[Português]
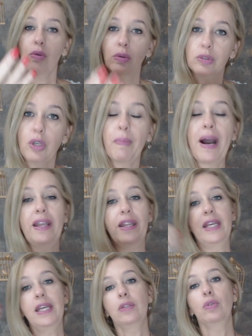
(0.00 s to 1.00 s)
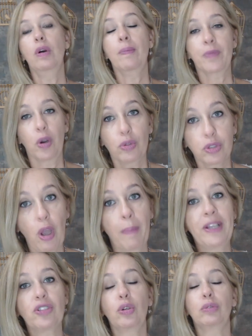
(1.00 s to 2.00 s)
com o teu marido, ou
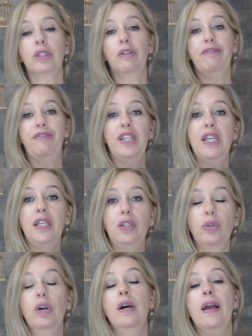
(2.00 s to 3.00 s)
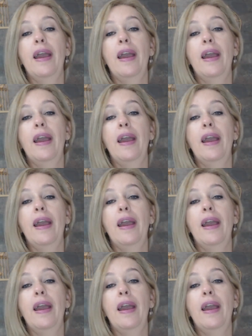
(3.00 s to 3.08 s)
somente com teu filho.